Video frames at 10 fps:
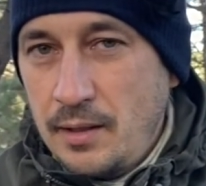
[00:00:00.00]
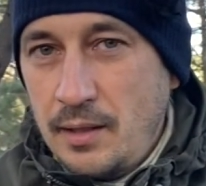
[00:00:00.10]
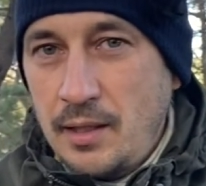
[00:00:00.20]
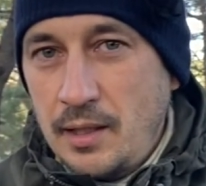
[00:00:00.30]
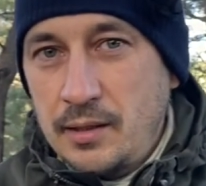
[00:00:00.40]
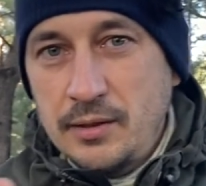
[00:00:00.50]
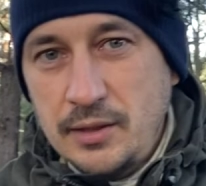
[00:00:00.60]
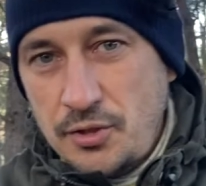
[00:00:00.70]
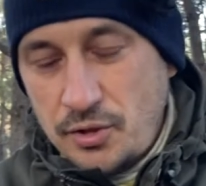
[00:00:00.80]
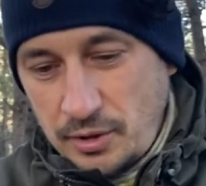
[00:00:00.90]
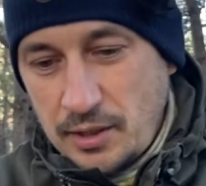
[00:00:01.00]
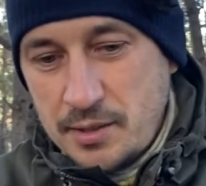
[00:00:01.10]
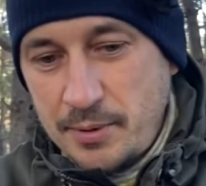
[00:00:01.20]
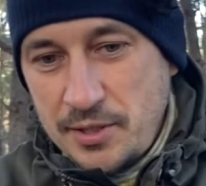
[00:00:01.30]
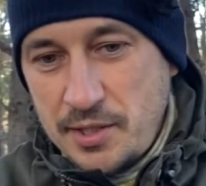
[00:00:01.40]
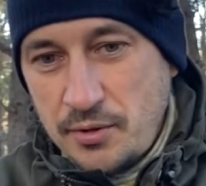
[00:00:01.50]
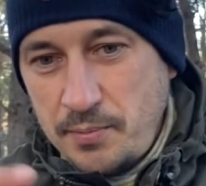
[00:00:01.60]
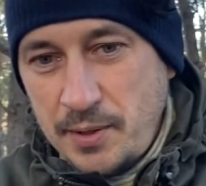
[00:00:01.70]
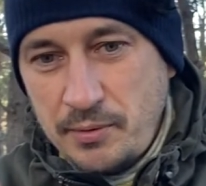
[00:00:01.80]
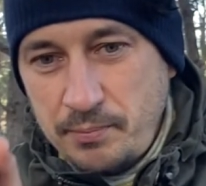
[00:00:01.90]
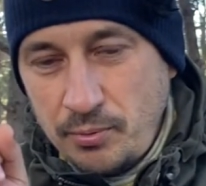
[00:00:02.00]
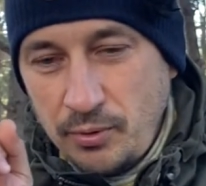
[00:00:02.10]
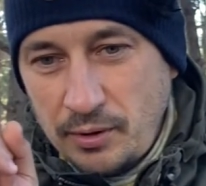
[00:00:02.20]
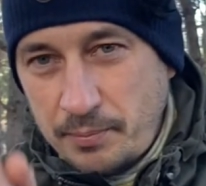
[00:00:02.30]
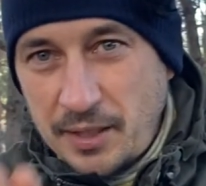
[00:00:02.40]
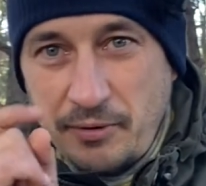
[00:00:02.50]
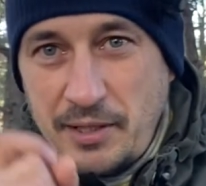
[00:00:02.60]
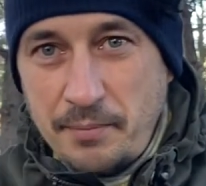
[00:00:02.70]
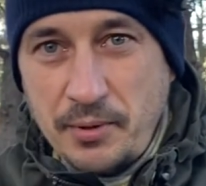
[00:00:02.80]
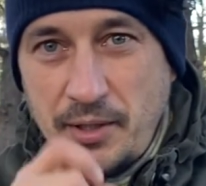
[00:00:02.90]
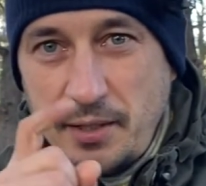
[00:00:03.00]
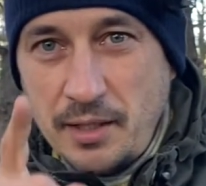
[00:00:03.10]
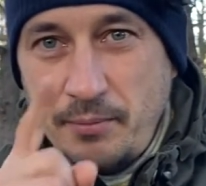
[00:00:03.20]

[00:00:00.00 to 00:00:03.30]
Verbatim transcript: Ага, значит, как сбалансировать первый пункт, правильное питание.